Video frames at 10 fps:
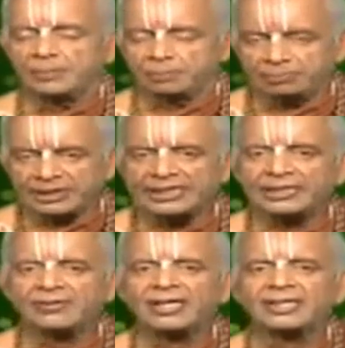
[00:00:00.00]
మిగిలిన
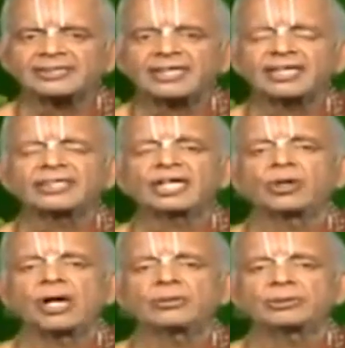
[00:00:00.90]
వాళ్ళంతా అన్నారు
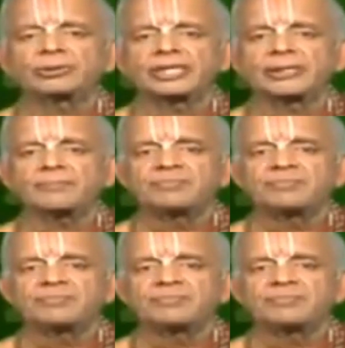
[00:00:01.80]
వామనుణ్ణి